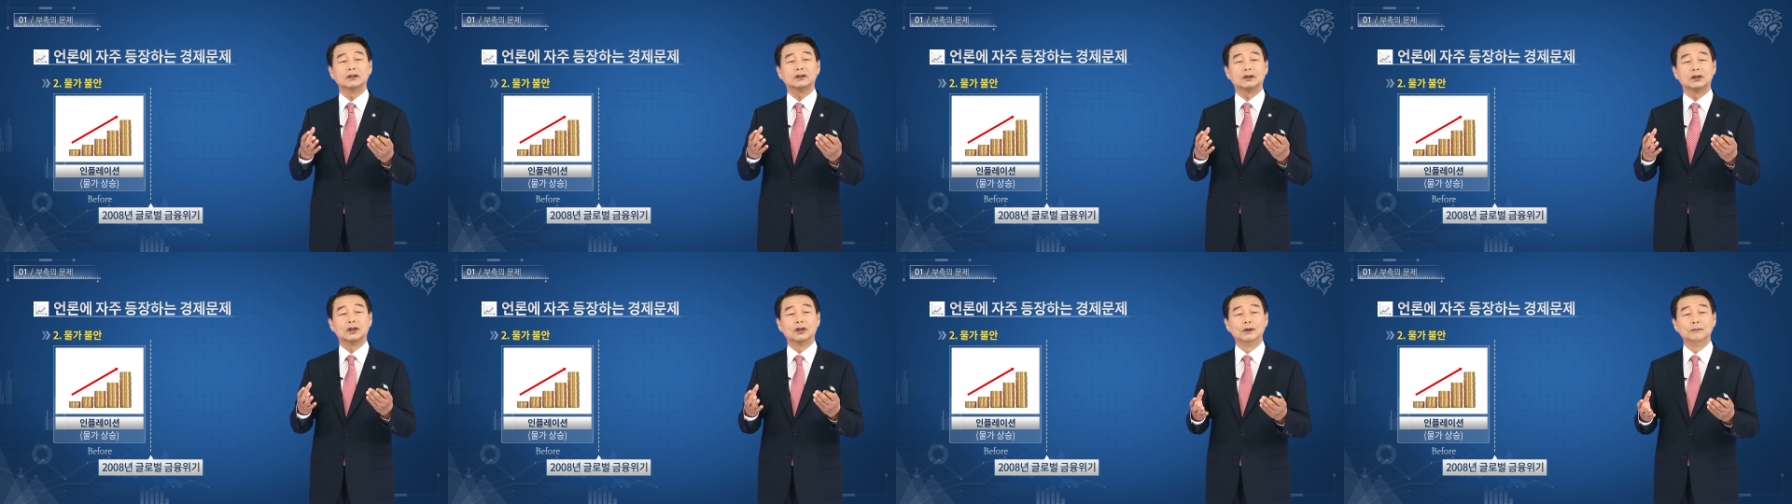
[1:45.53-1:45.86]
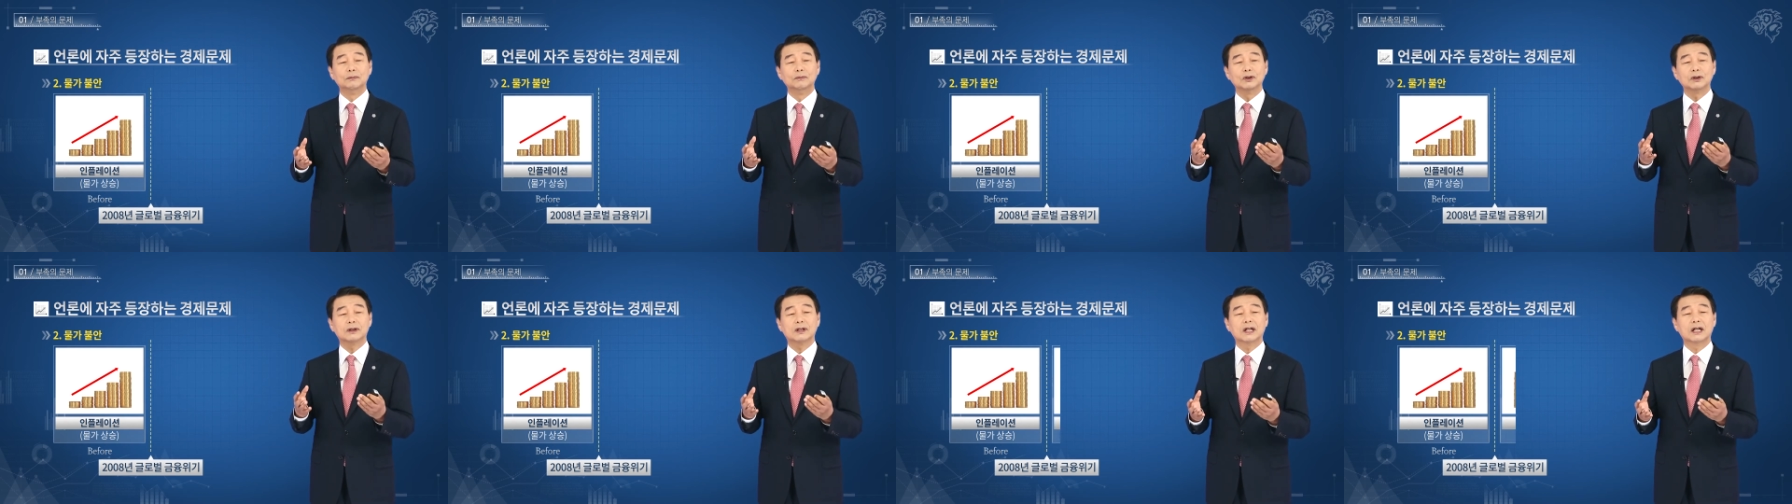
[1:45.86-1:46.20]

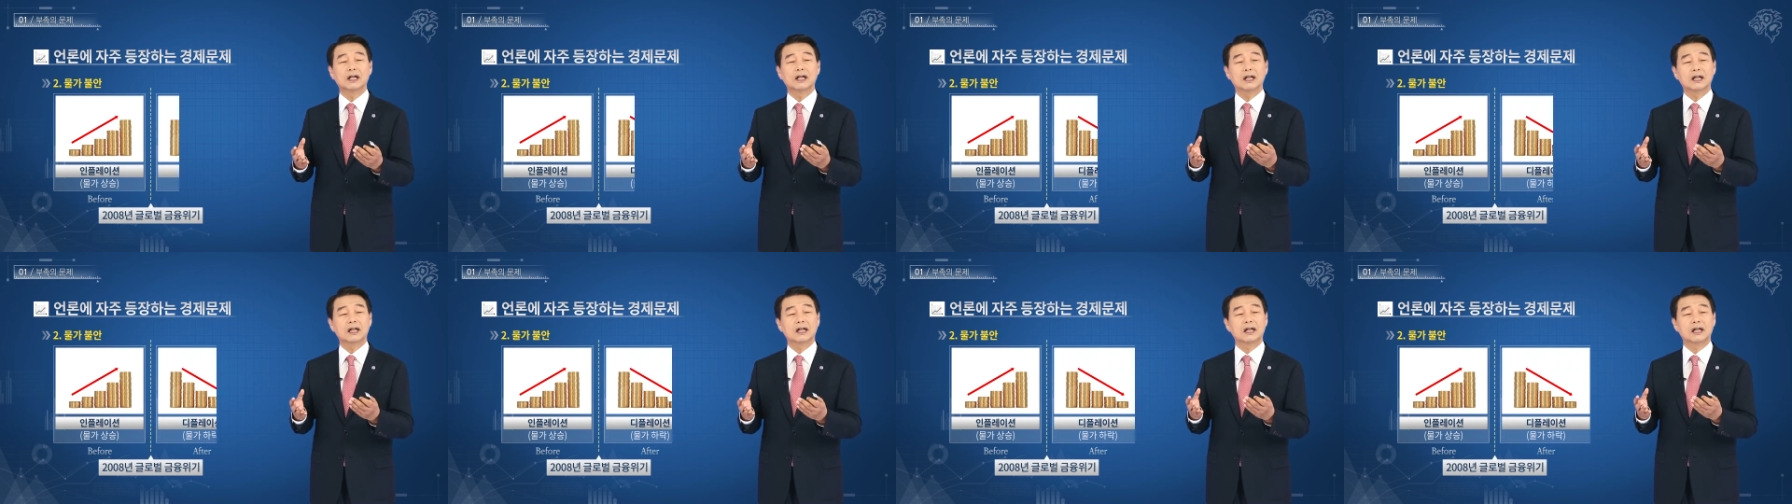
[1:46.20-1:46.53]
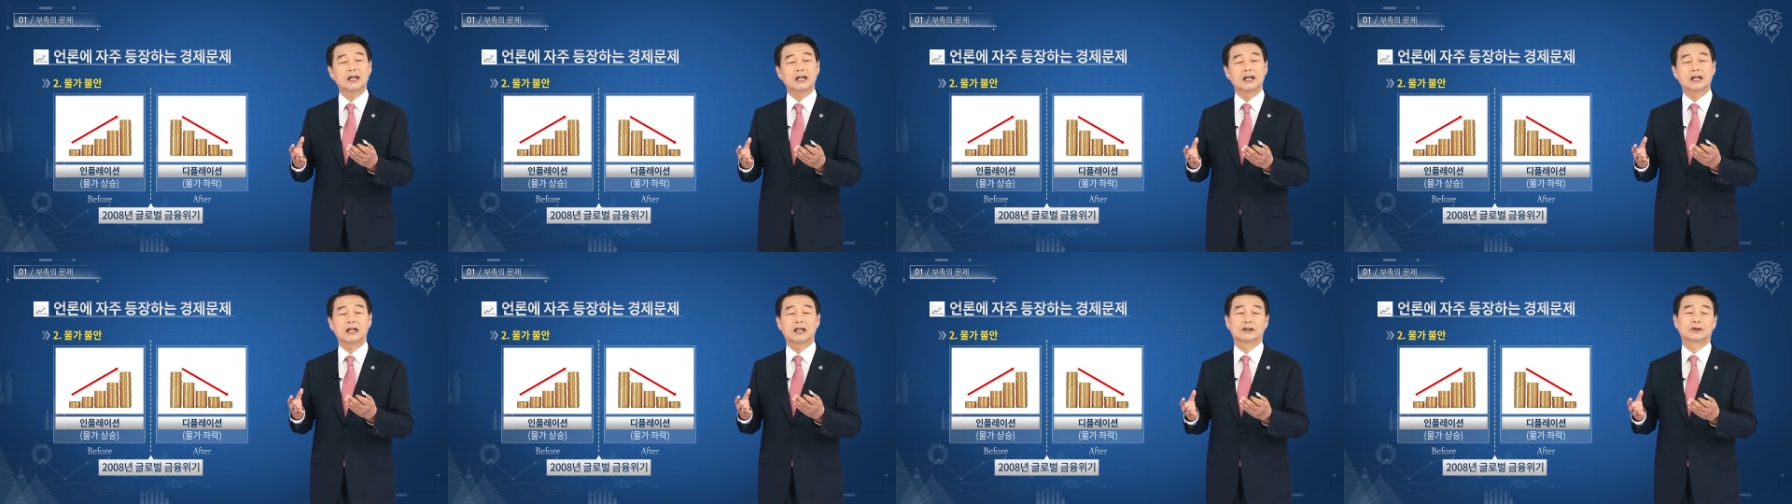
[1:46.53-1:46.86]

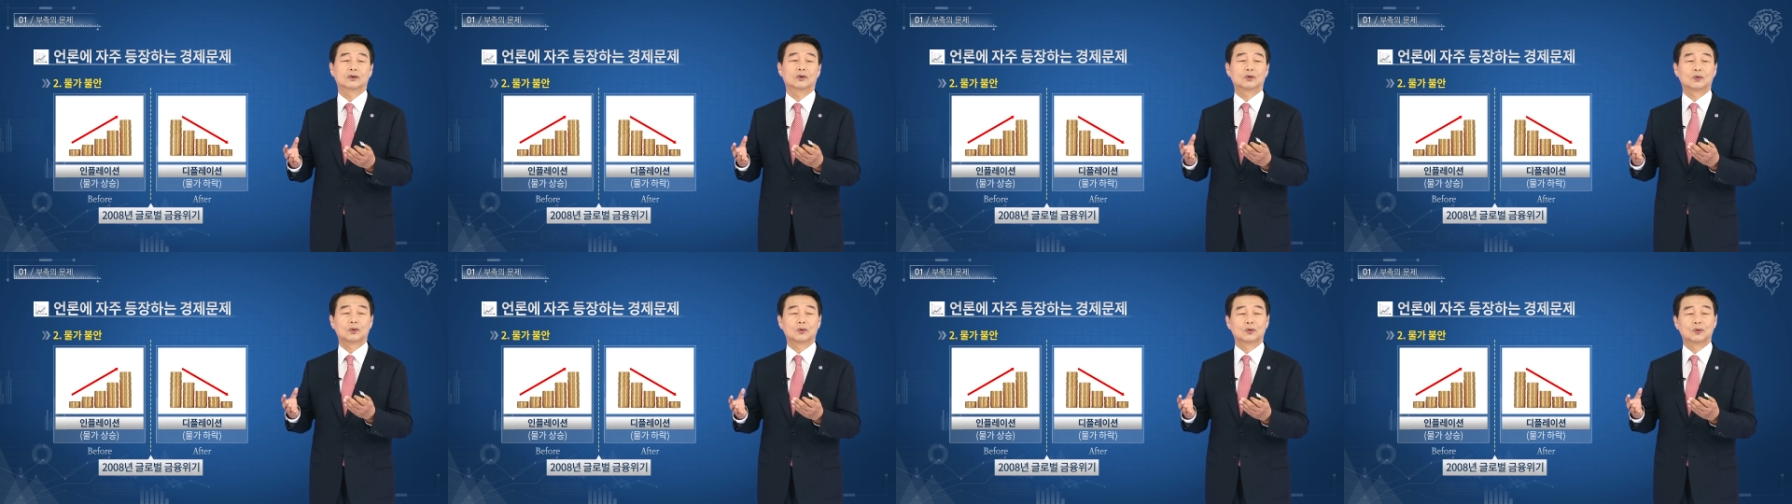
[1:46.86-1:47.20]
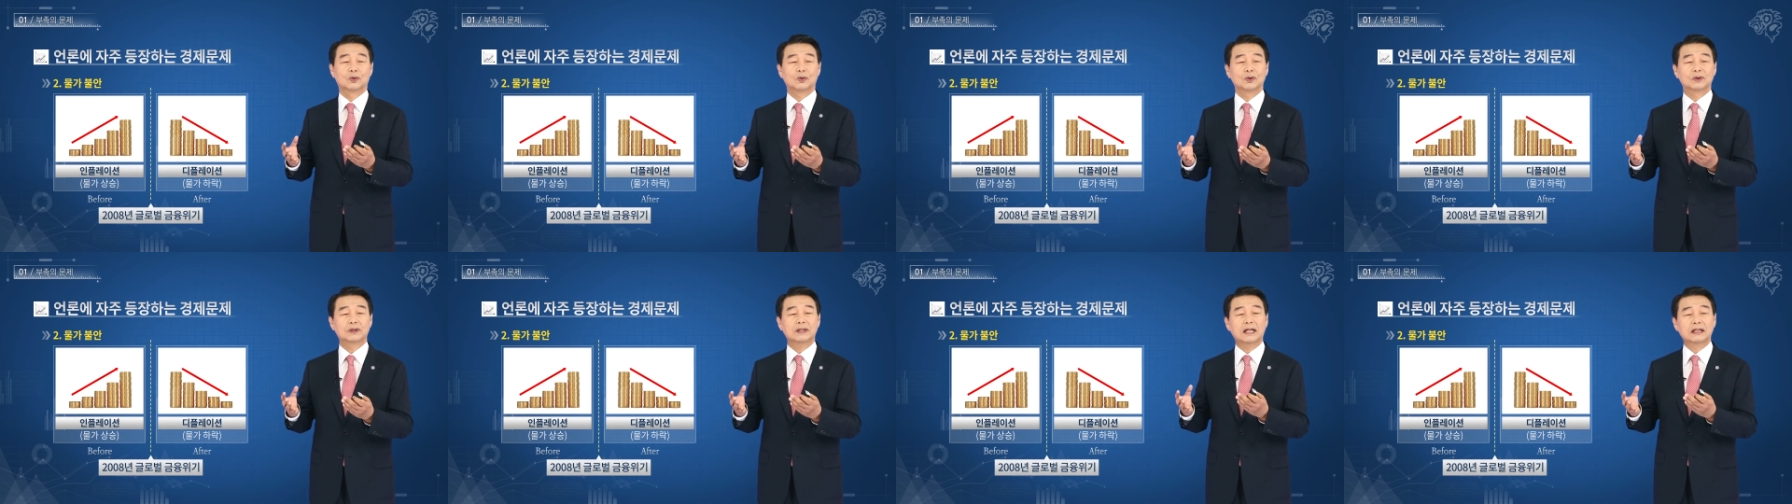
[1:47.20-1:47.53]
저물가
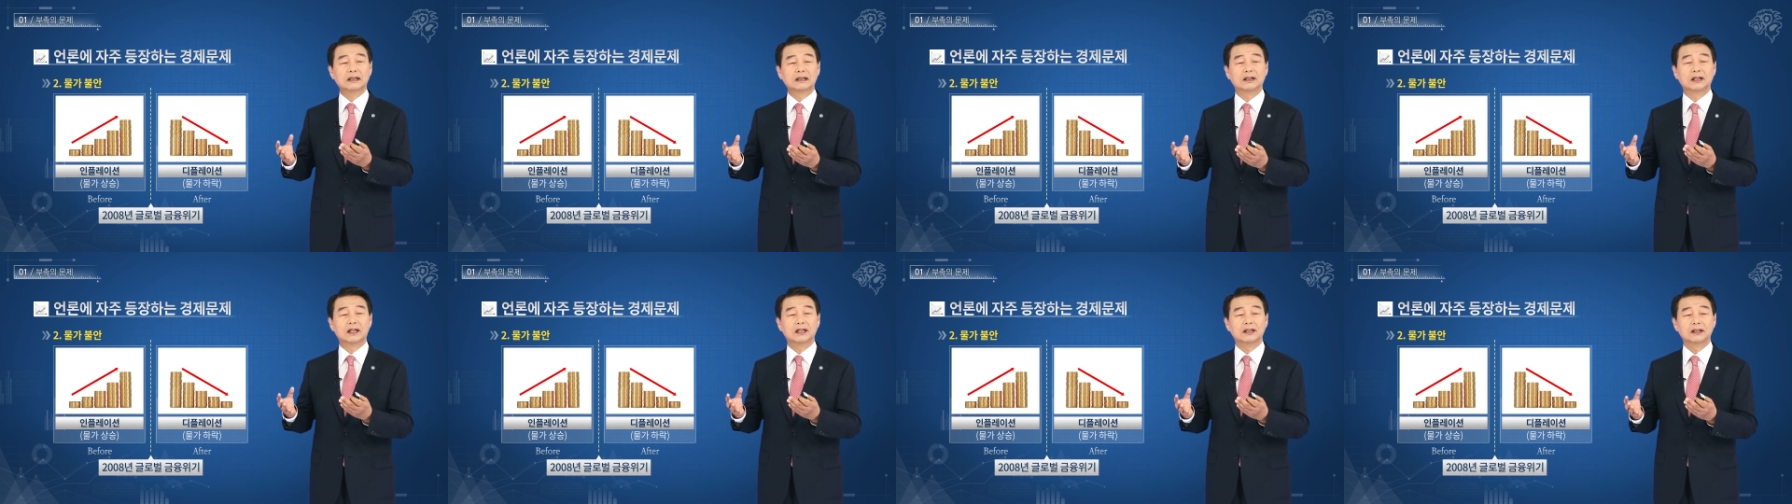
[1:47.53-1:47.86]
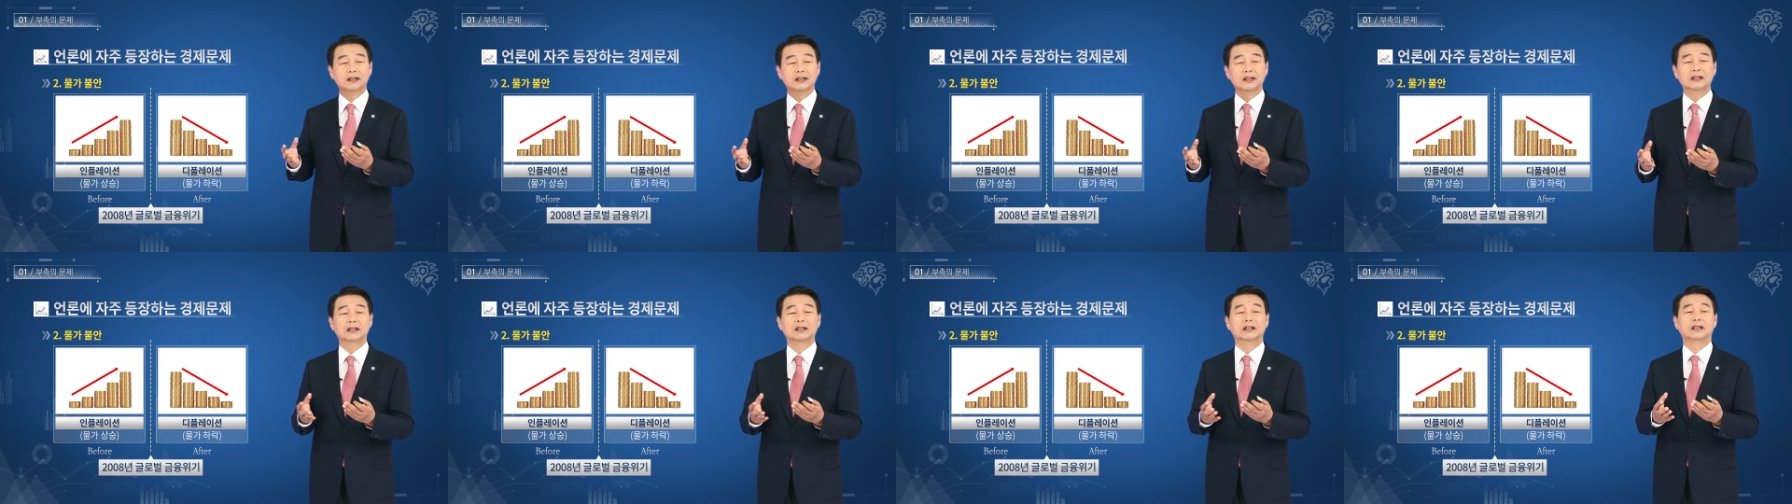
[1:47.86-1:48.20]
쪽으로
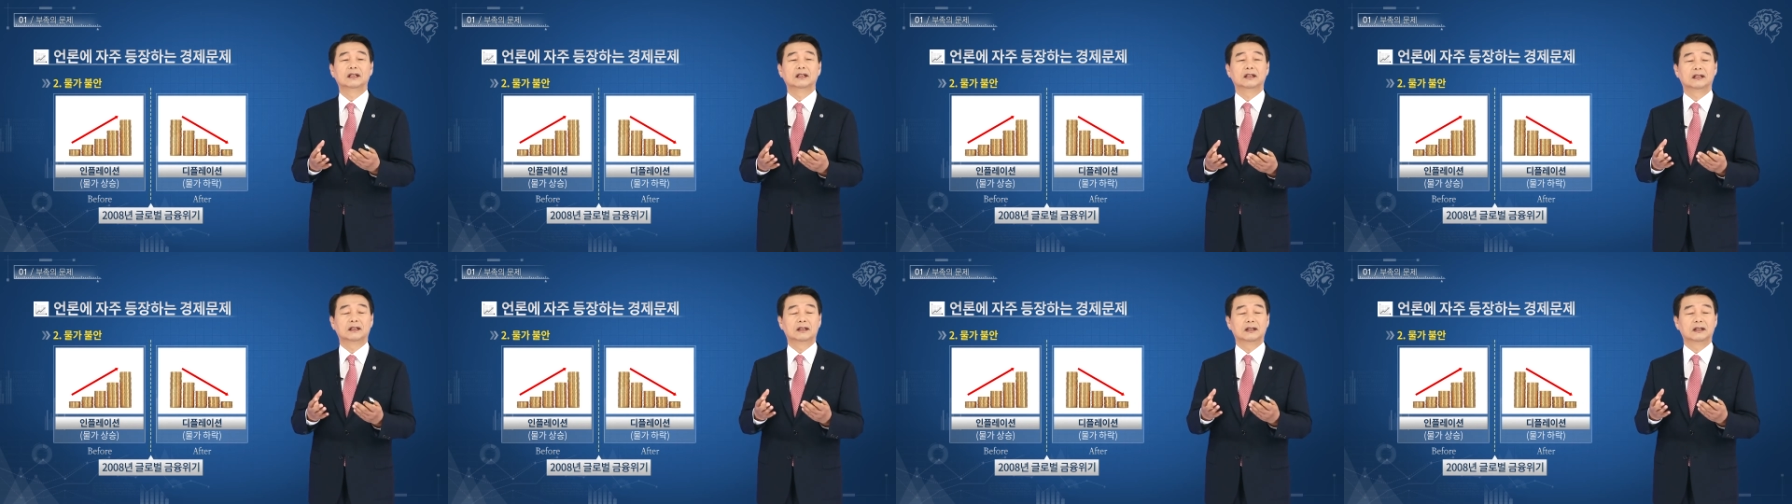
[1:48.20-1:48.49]
상당히